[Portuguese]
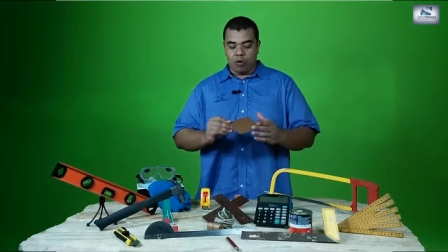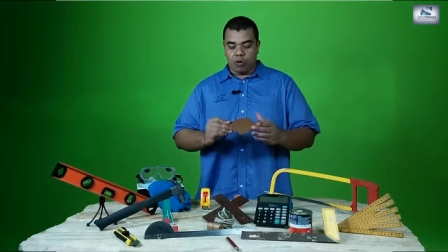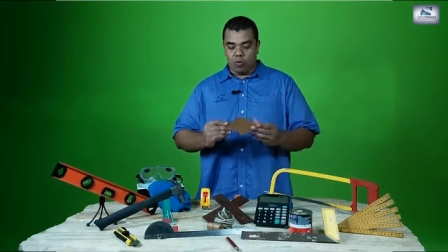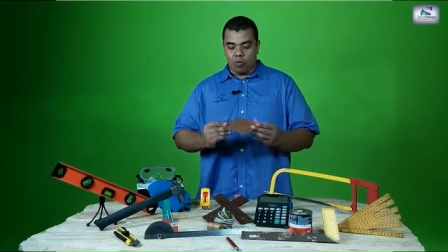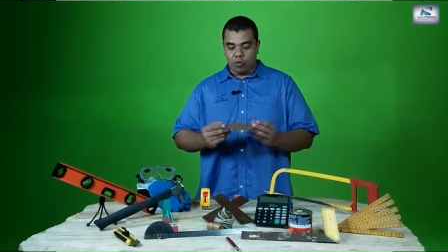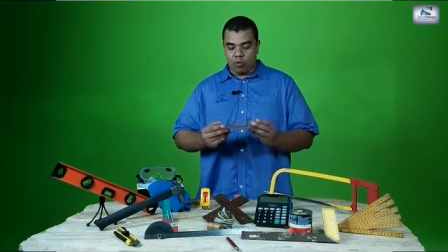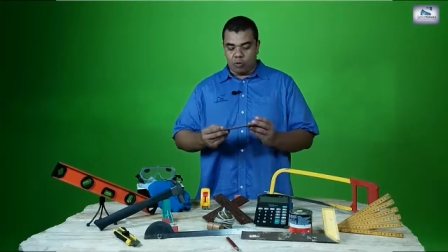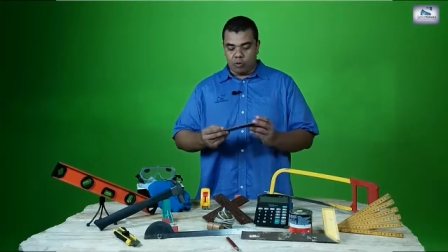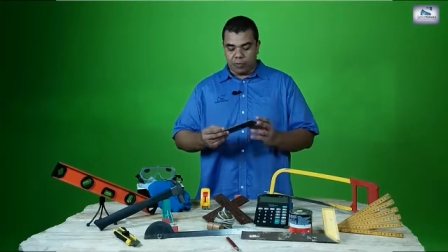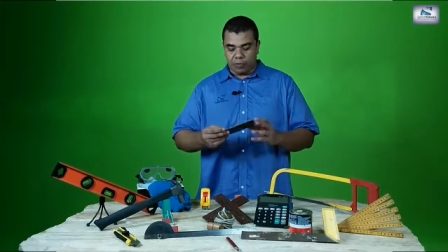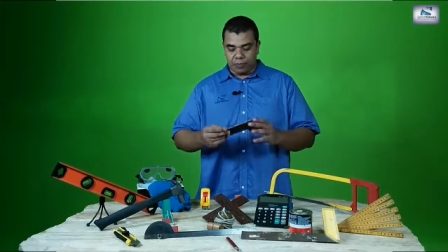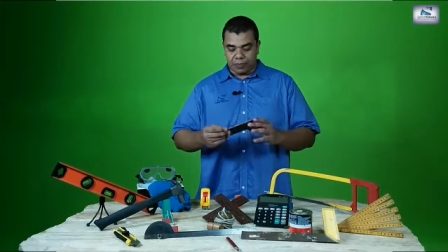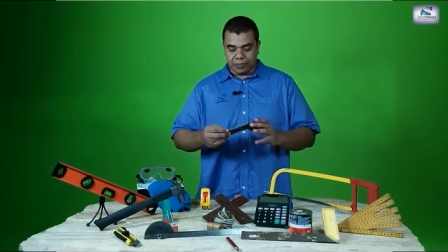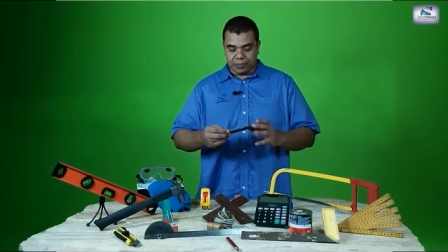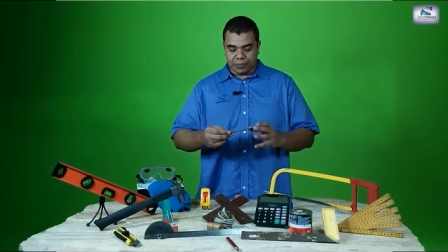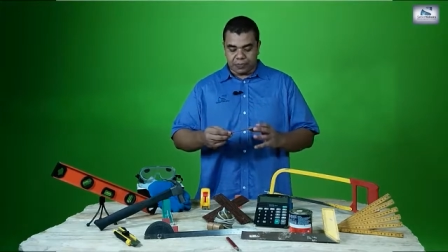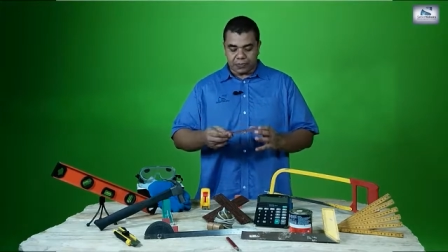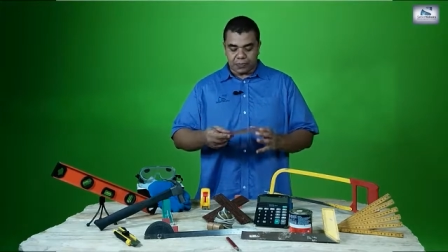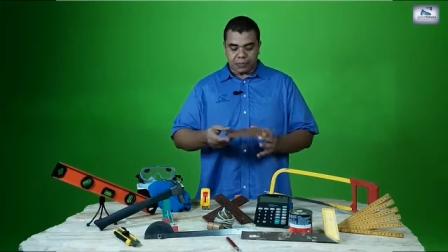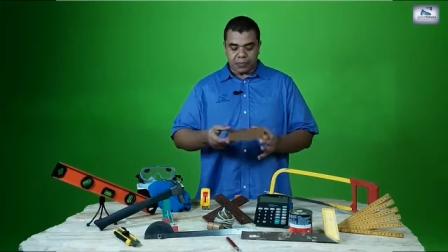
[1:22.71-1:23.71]

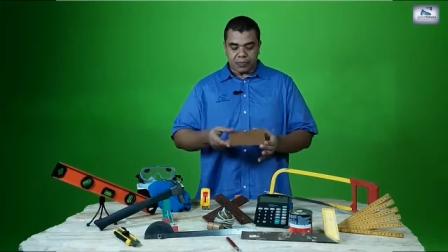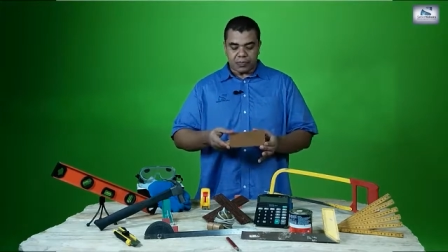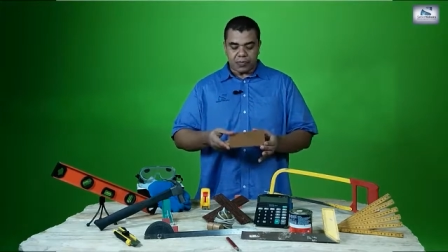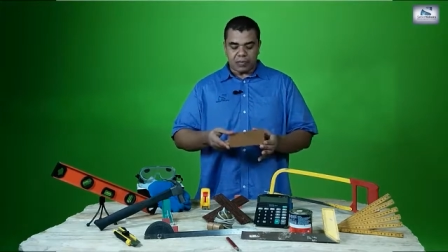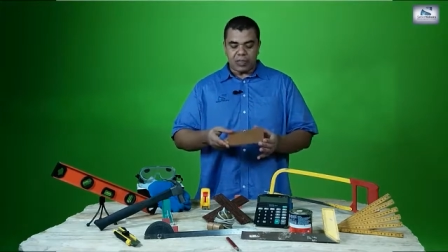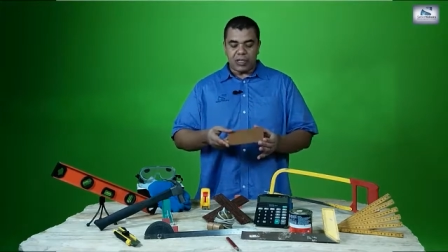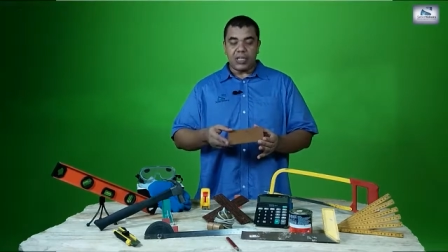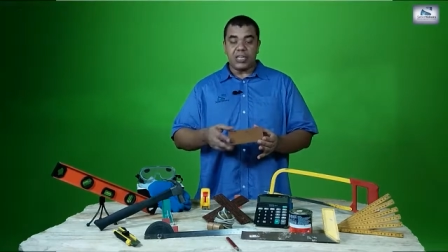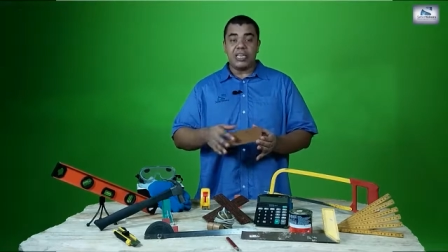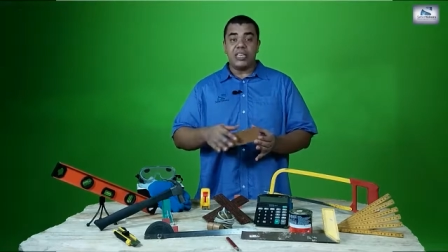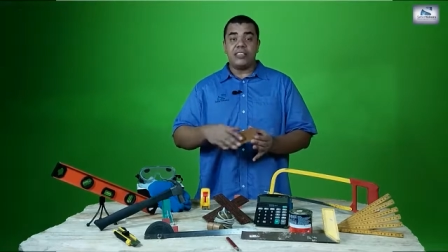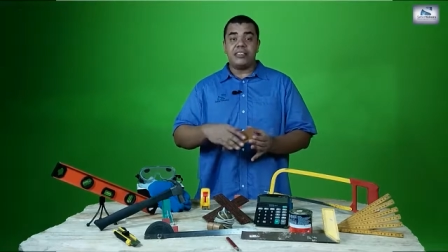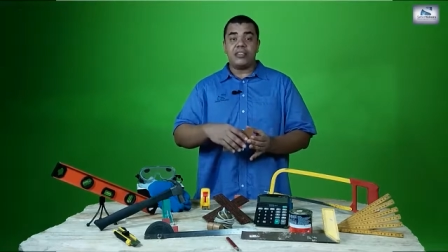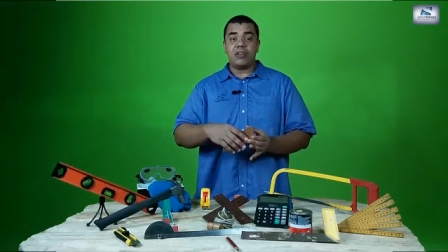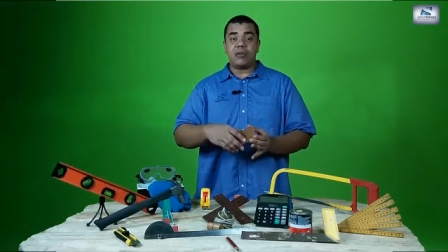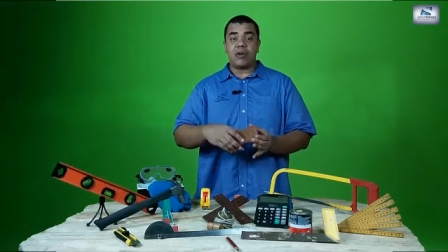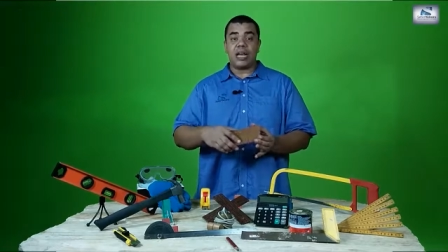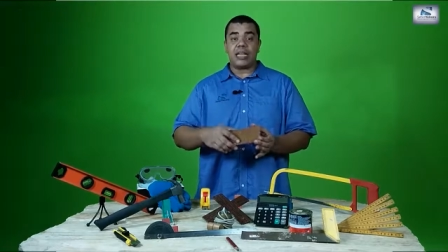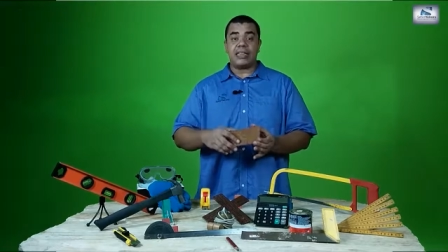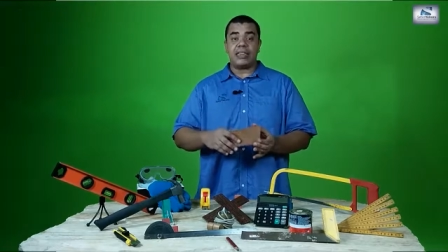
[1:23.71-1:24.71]
como esse
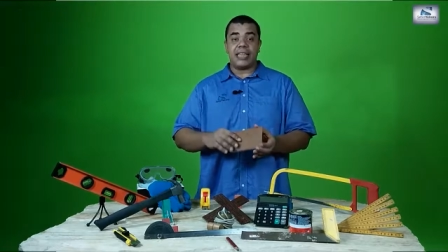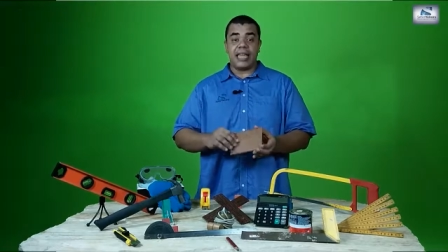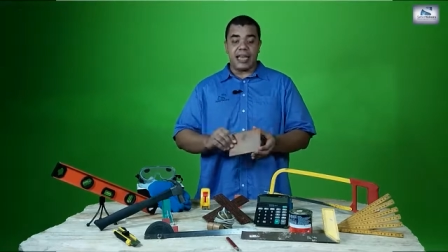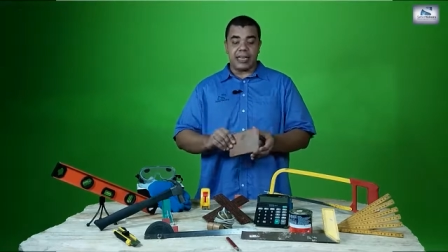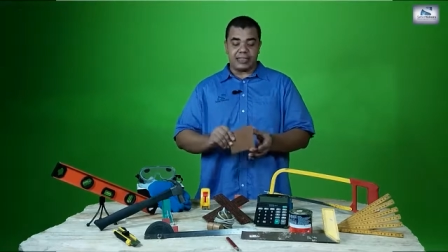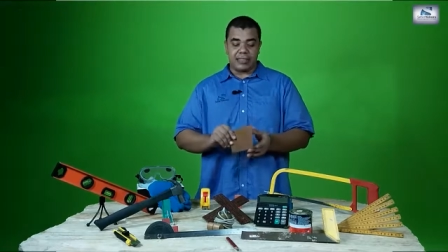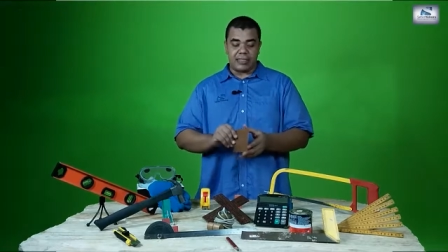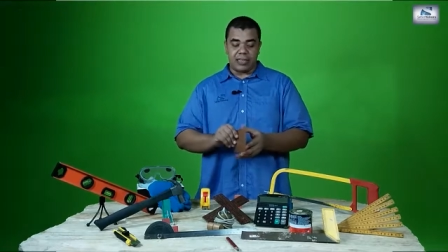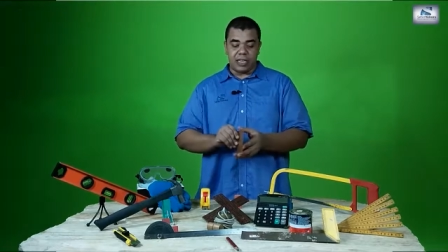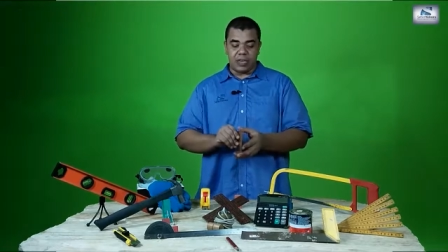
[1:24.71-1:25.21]
Eucatex